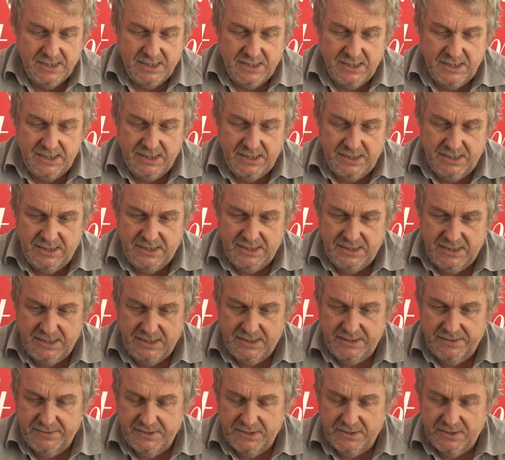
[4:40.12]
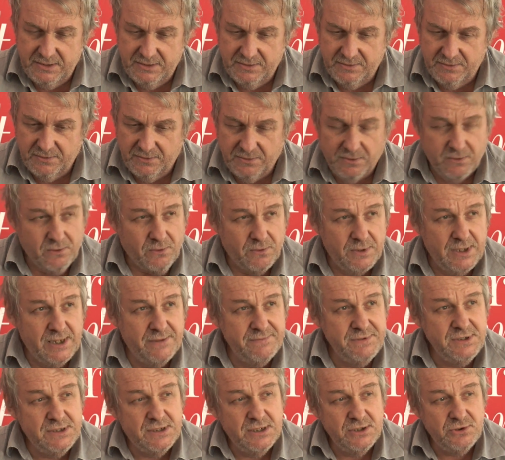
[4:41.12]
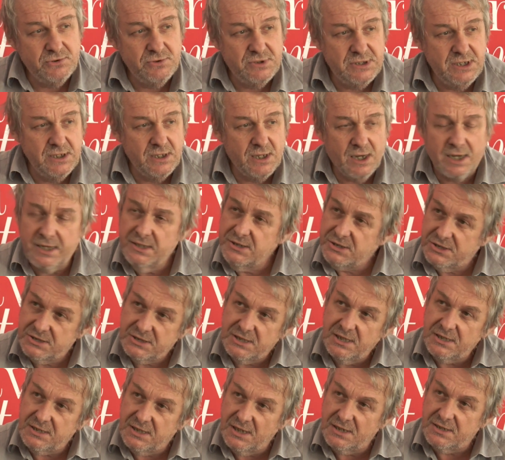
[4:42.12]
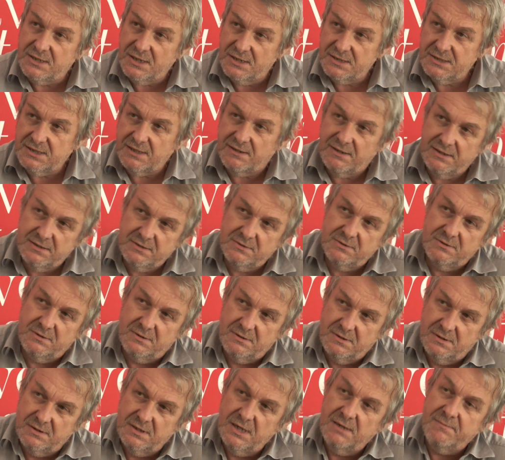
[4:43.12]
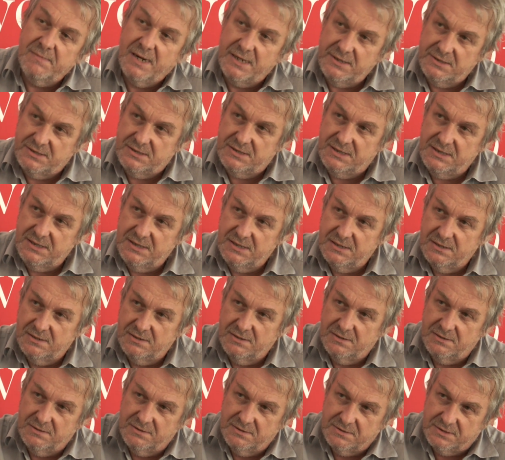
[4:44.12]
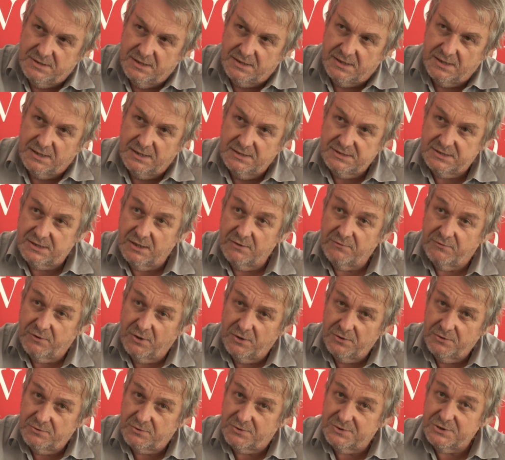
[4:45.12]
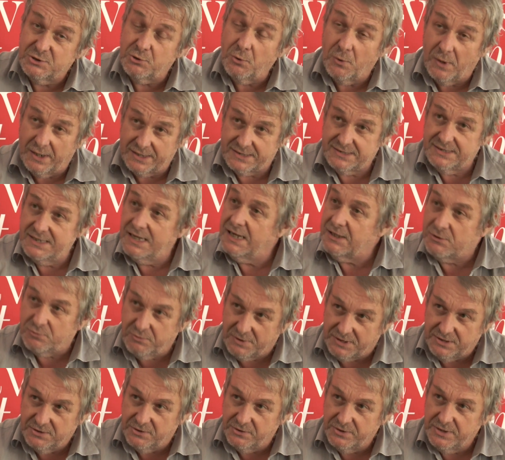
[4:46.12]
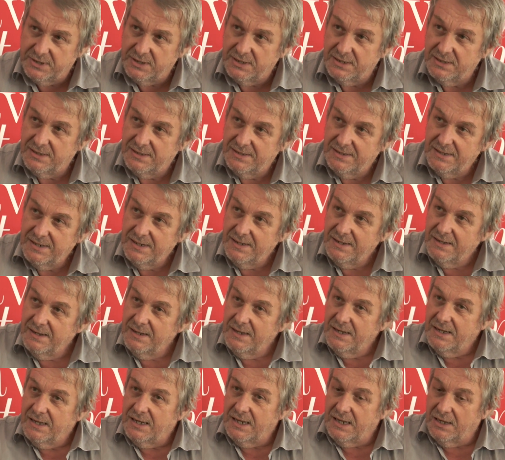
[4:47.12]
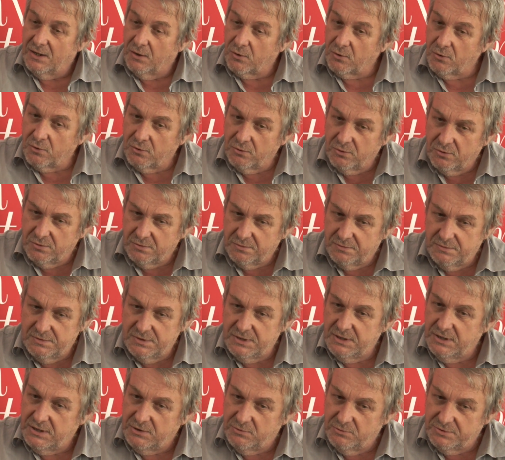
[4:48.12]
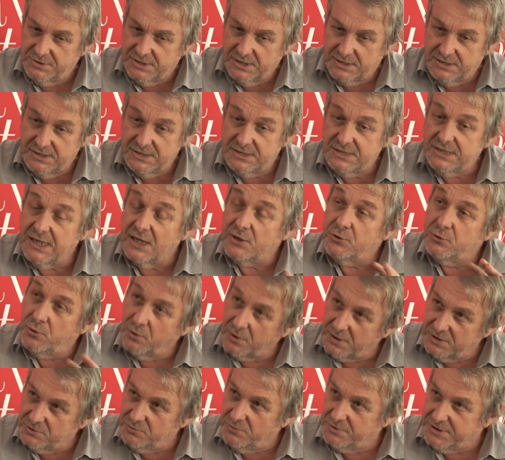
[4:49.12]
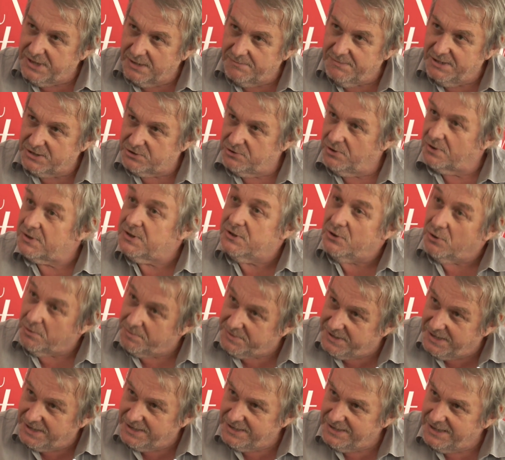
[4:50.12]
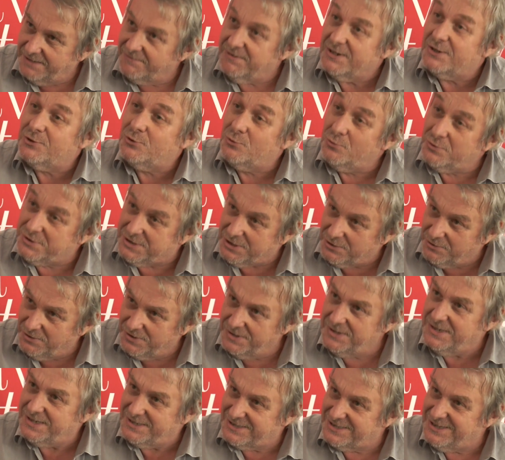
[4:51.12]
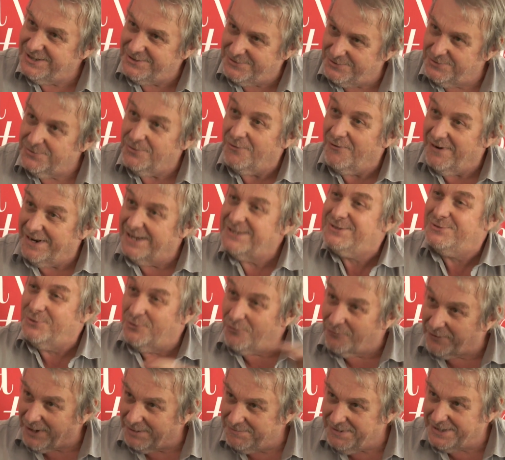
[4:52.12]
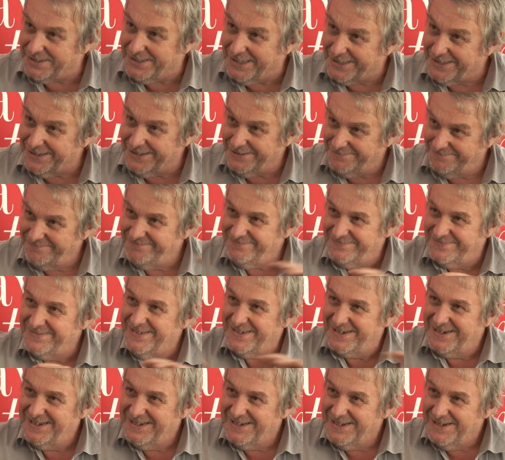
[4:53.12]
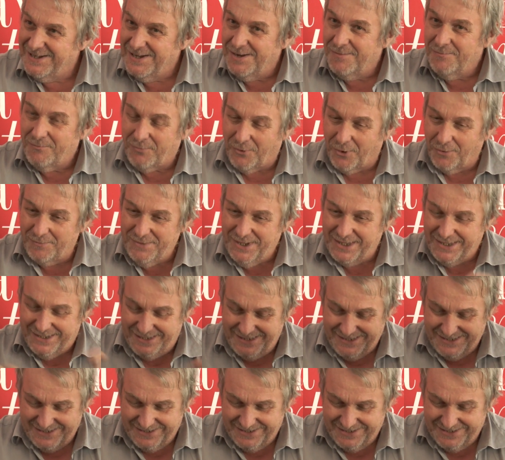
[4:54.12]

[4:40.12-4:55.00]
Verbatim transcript: Et, euh, on a invité Justine Reich, qui est quelqu'un qui travaille MIT, etc., Stanford, donc ils ont accès à toutes les données. Et en gros, il nous a dit qu'il y a deux résultats majeurs qu'il obtiennent avec toutes ces données. Hein. là, c'est du vrai big data. premier